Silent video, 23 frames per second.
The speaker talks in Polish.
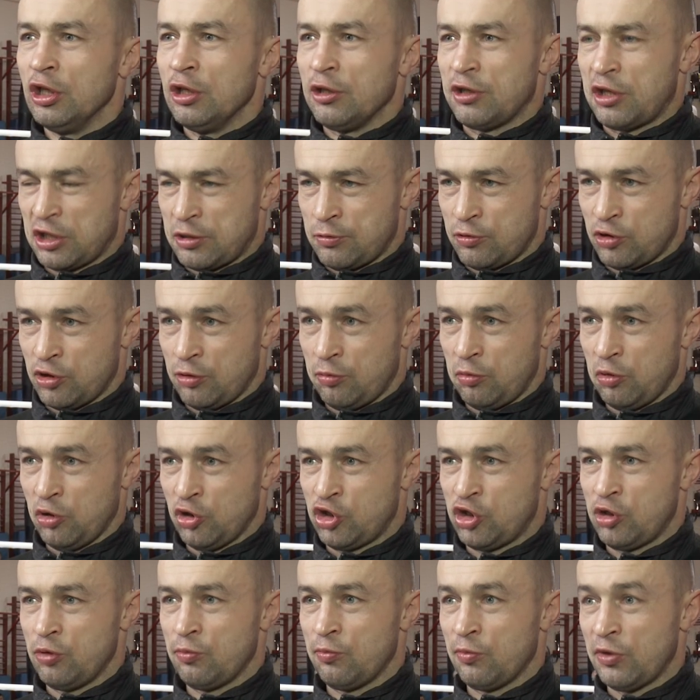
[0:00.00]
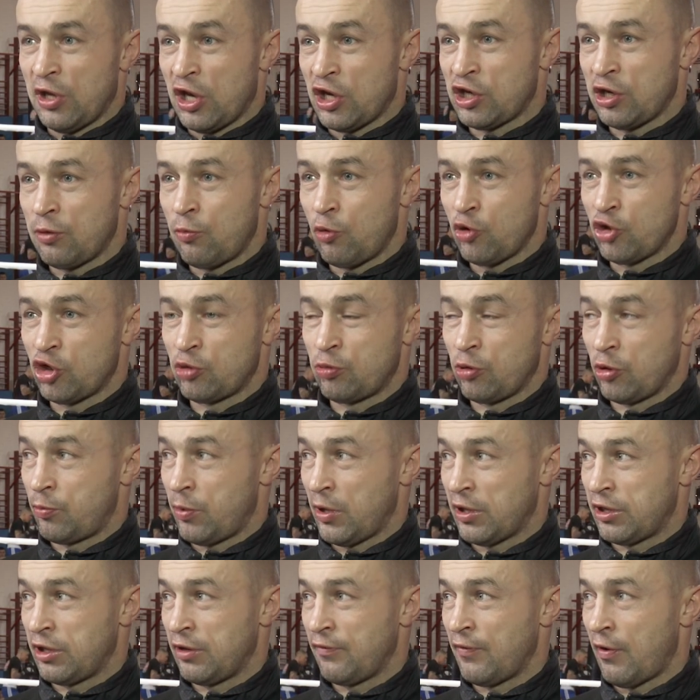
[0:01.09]
też żeby ci nasza młodzież
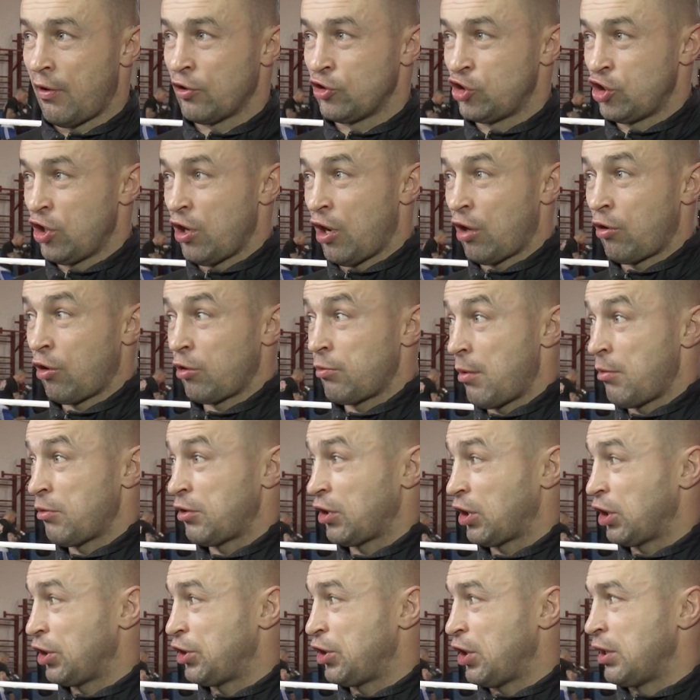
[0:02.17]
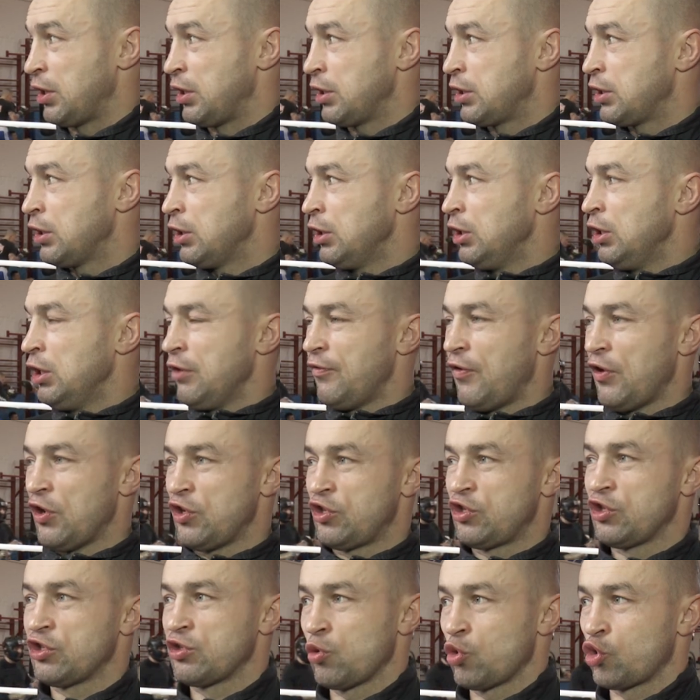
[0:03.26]
podpatrywała. Dzisiaj akurat mamy taki trening, fajnie
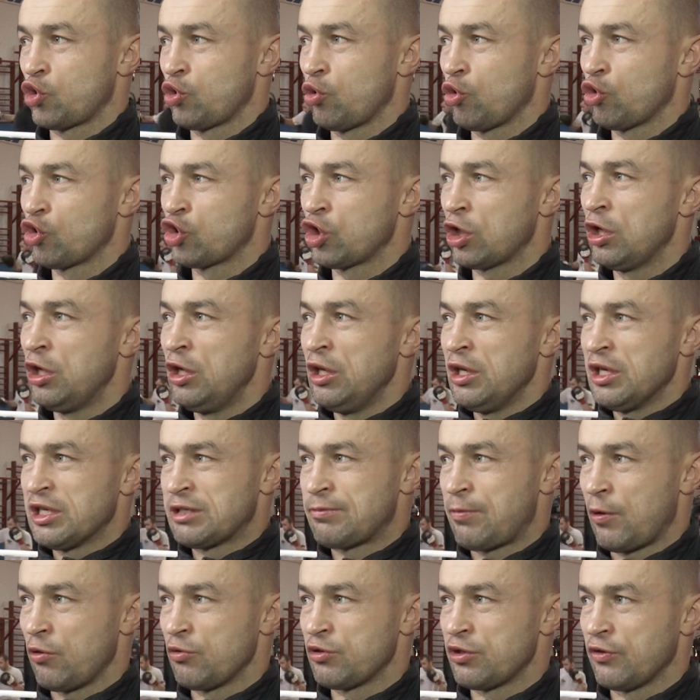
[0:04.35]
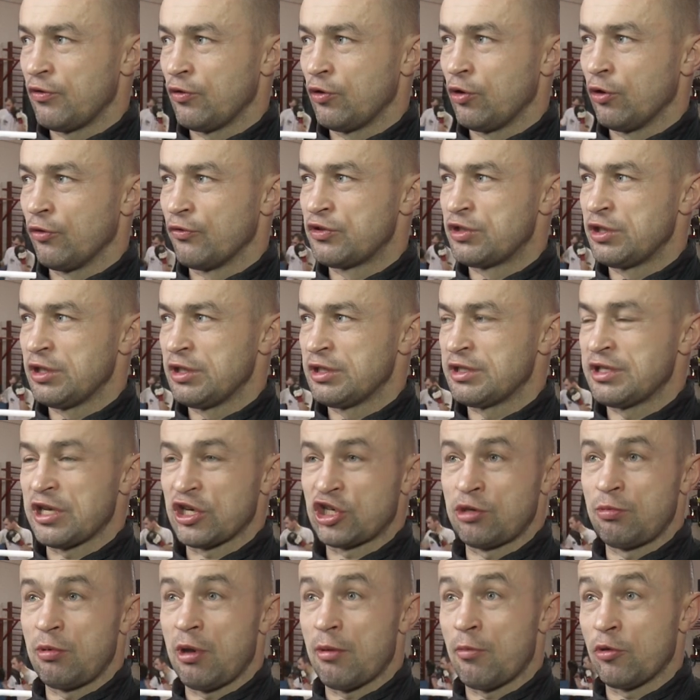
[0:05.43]
się złożyło, że sprawiają zawodowcy z
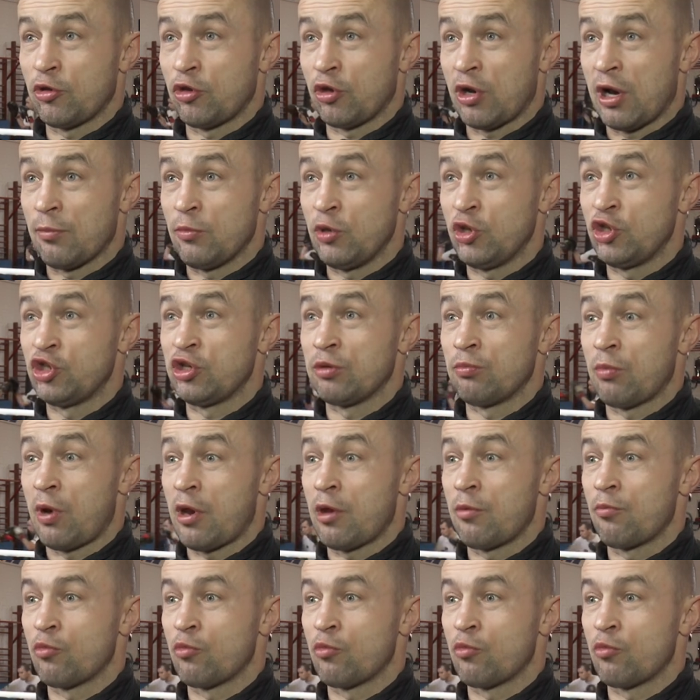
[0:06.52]
naszymi amatorami, gdzie mają